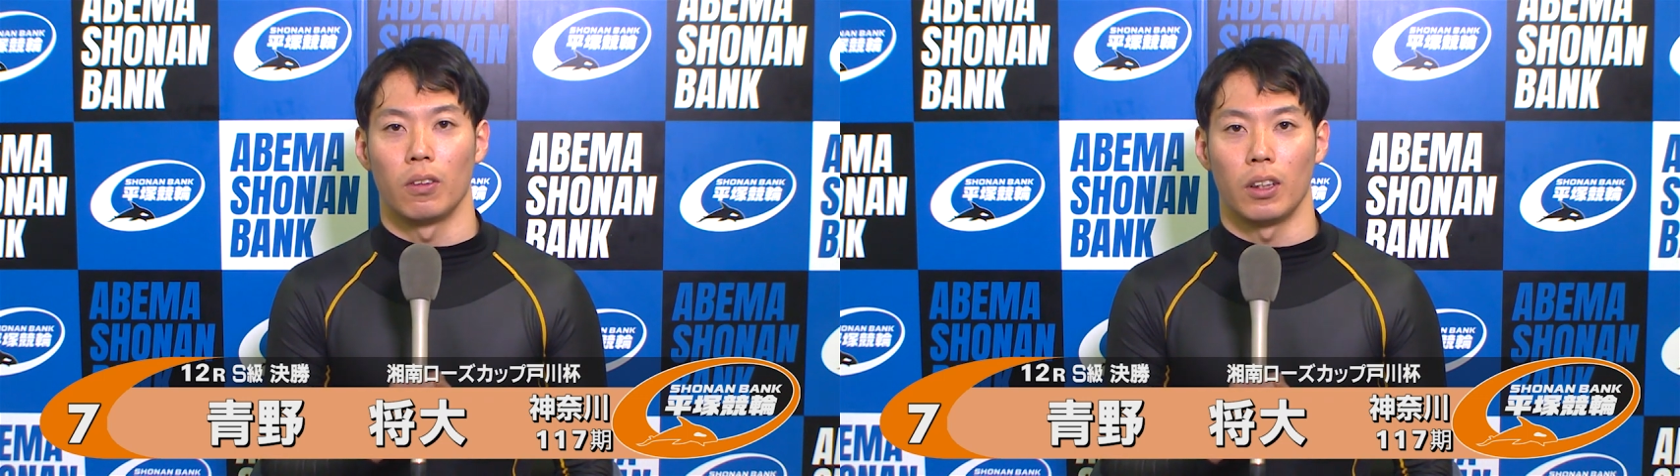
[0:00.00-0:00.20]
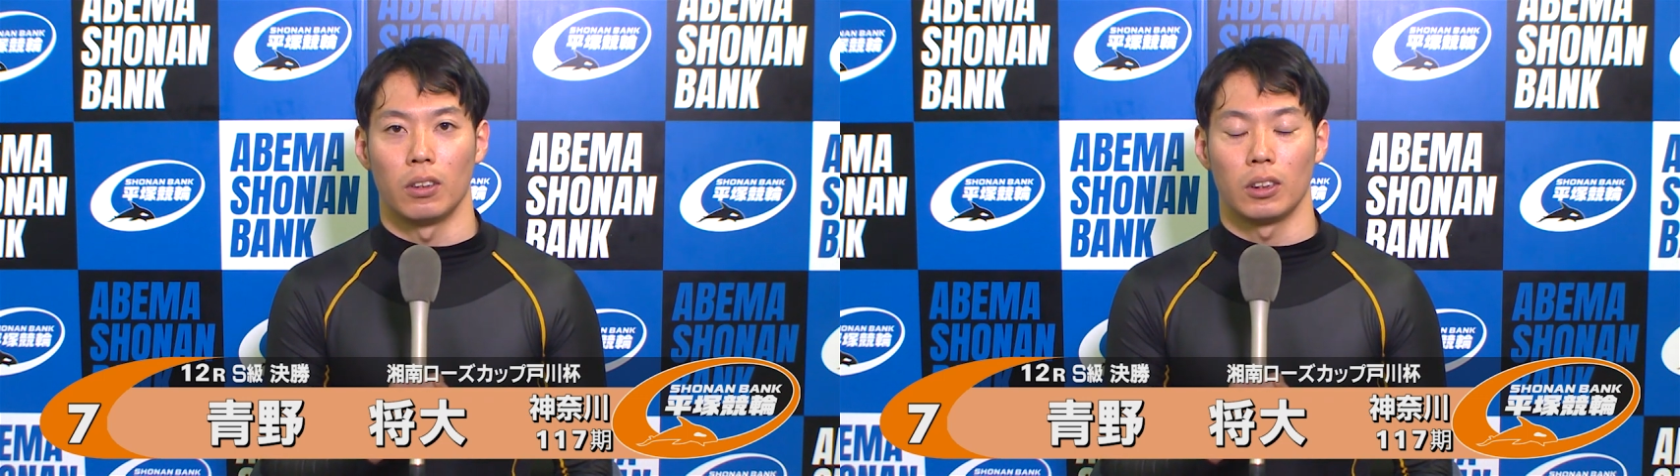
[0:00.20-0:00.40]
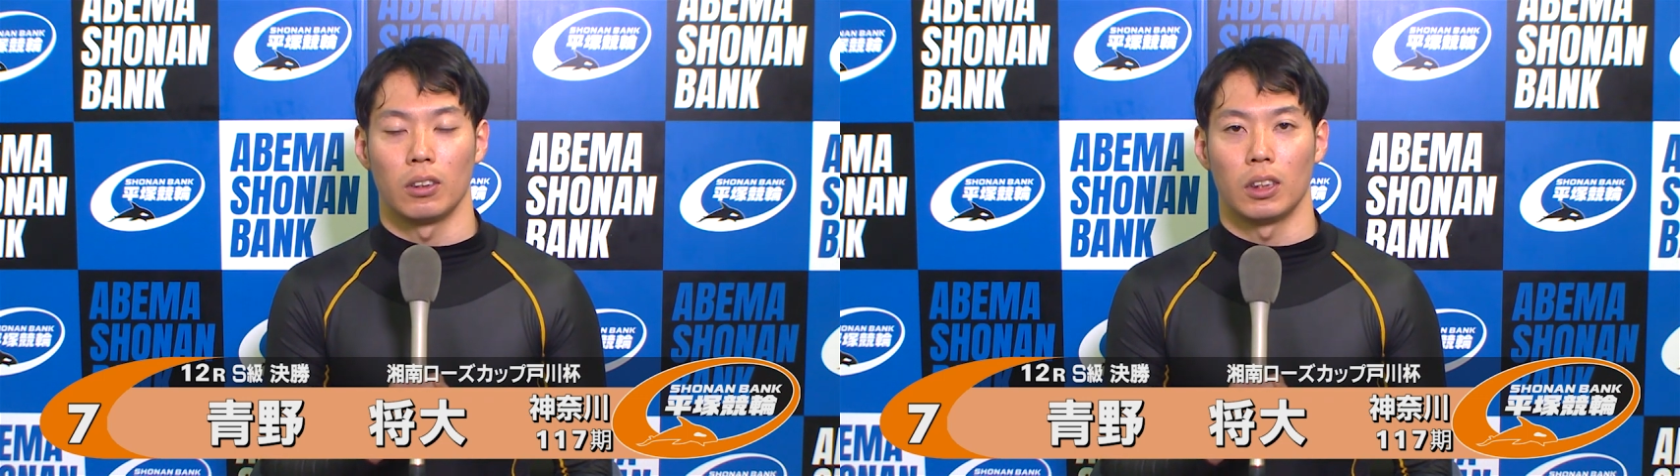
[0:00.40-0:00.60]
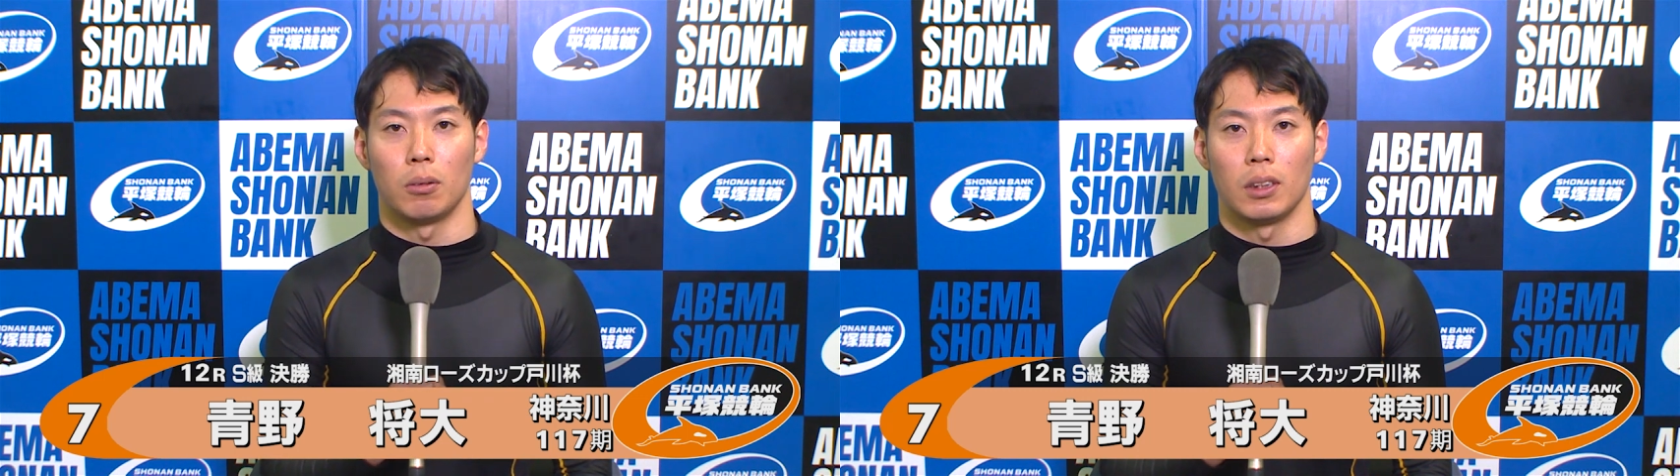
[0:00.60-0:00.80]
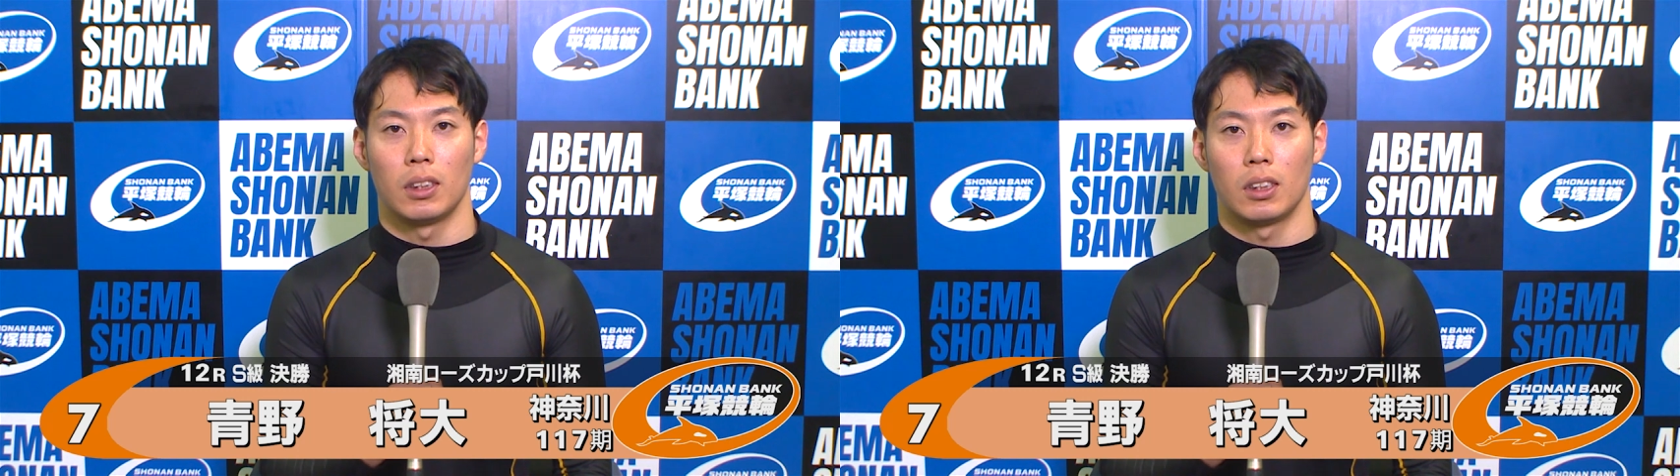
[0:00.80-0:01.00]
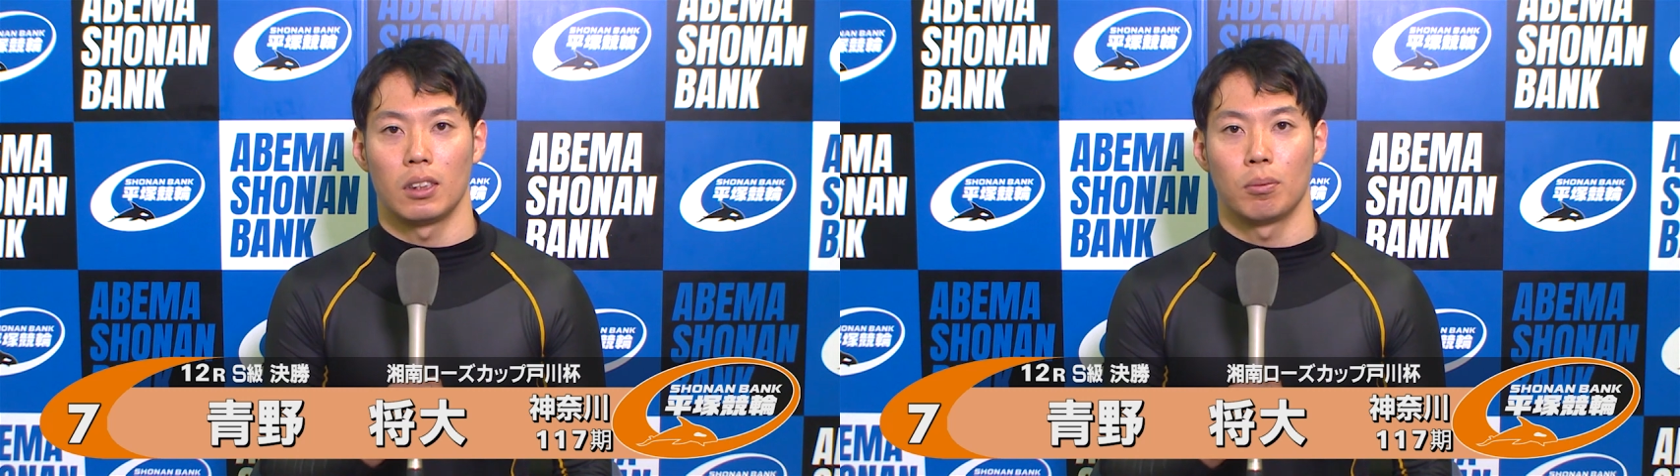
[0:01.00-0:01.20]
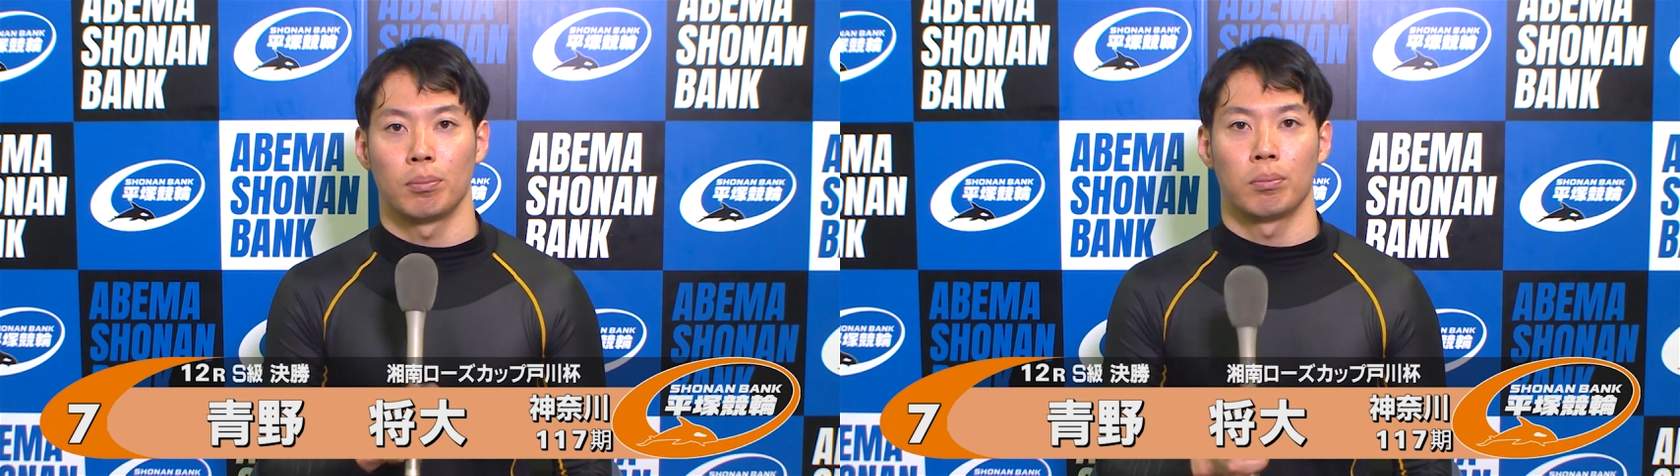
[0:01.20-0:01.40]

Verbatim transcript: 応援よろしくお願いします。